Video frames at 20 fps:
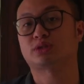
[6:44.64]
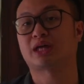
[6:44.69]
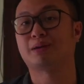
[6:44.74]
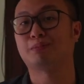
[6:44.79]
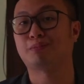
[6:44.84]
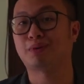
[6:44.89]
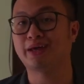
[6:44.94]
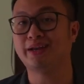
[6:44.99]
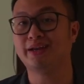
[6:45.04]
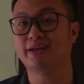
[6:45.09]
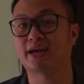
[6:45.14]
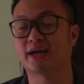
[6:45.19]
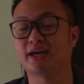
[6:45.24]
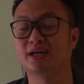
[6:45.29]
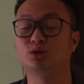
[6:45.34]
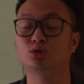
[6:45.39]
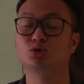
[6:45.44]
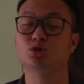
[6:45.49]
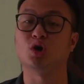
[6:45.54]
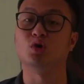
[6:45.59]
timelinenya
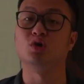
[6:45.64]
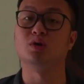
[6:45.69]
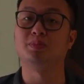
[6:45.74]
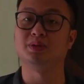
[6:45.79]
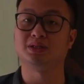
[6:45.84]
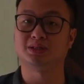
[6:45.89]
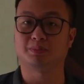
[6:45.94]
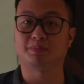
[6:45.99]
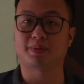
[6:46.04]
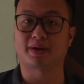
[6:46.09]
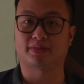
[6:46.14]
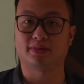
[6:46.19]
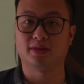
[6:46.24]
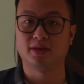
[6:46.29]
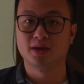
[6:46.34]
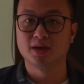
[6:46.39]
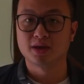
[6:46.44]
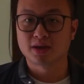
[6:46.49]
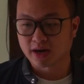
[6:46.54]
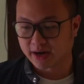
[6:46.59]
itu jauh lebih cepat
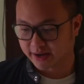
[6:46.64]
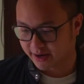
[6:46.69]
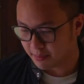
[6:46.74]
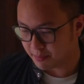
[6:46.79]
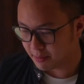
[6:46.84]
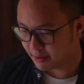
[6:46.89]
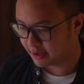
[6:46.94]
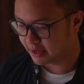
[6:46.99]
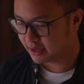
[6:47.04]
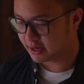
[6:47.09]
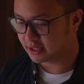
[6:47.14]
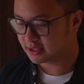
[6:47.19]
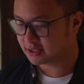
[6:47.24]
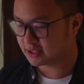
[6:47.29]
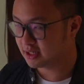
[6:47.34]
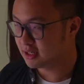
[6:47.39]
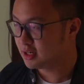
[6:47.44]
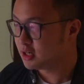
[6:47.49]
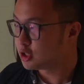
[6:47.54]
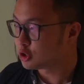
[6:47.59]
karena bayangin aja
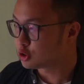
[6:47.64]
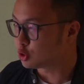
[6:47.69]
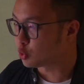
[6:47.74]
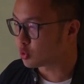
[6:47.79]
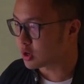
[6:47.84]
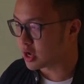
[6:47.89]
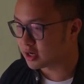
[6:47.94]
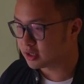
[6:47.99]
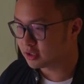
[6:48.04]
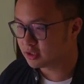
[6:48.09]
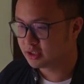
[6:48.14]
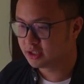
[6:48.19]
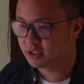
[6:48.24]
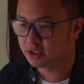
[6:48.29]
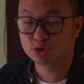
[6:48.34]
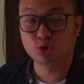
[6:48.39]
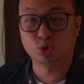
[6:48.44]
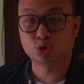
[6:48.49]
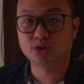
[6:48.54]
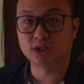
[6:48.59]
tukang di
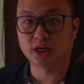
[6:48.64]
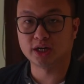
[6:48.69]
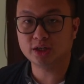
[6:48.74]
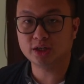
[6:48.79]
Jogja